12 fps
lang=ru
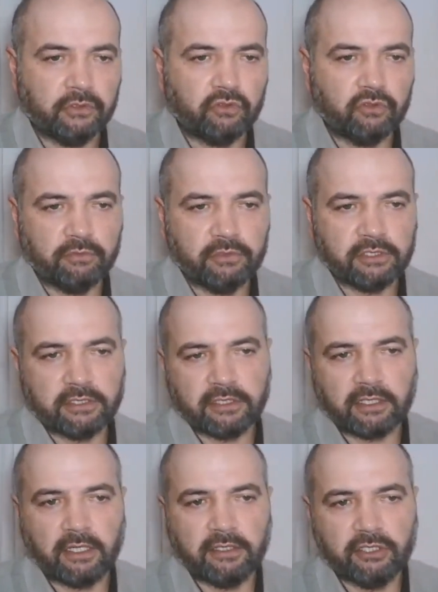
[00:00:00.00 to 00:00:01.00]
чтобы со
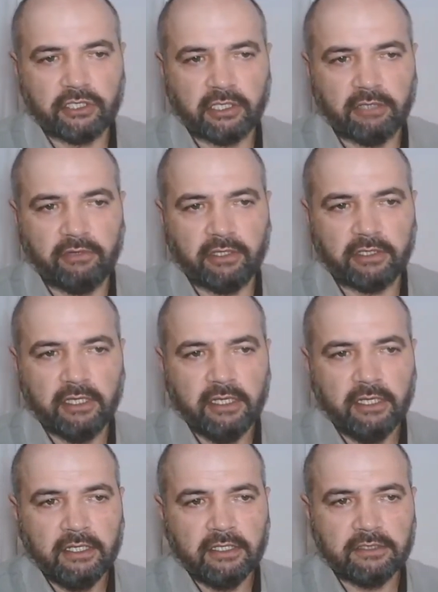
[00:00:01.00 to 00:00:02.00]
стороны человек
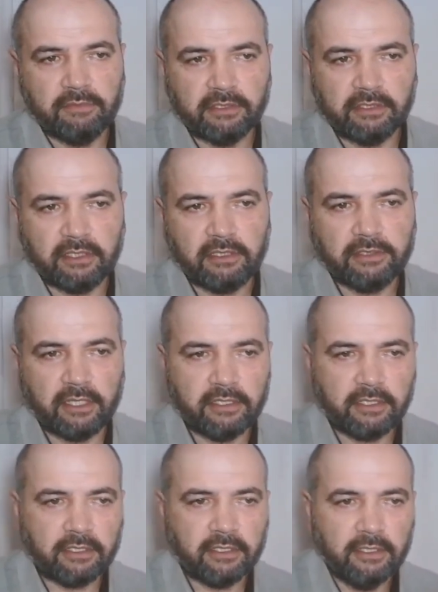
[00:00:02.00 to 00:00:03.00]
смотрел на
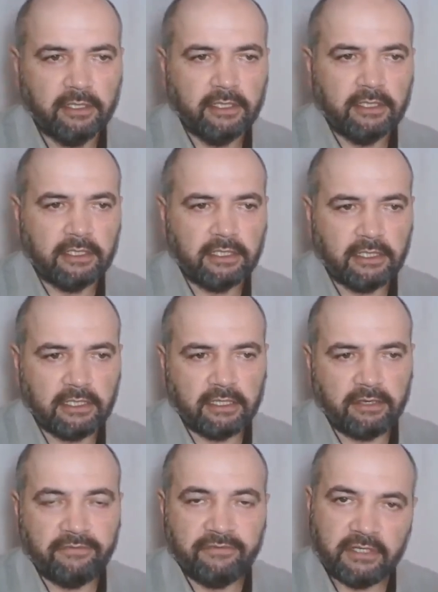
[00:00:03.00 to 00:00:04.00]
них
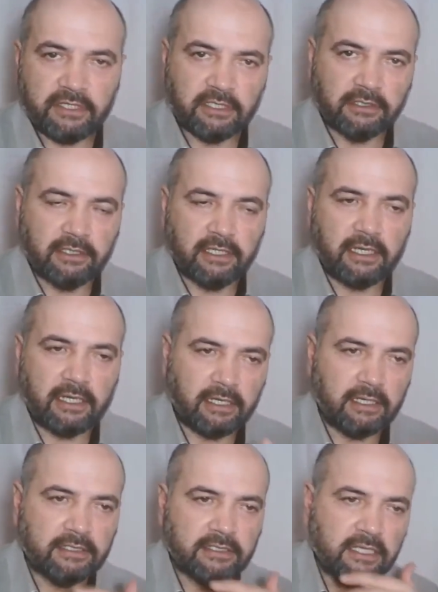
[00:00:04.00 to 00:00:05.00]
и видел,
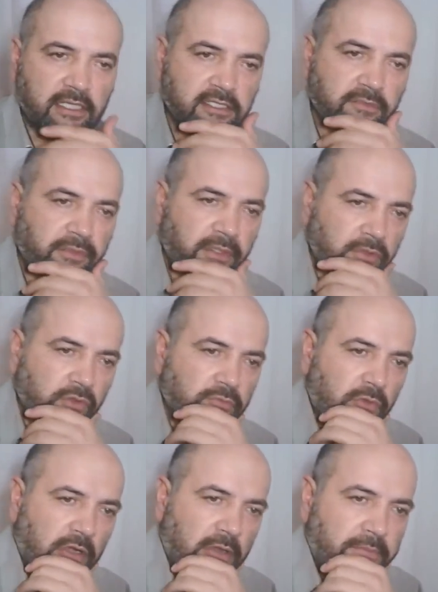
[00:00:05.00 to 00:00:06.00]
ага, значит, пророк
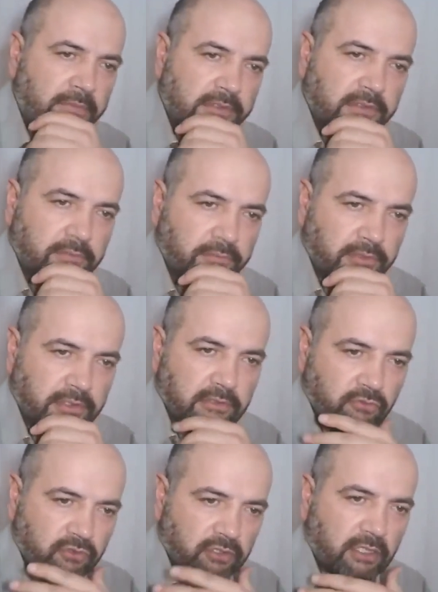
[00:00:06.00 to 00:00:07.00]
Мухаммад был вот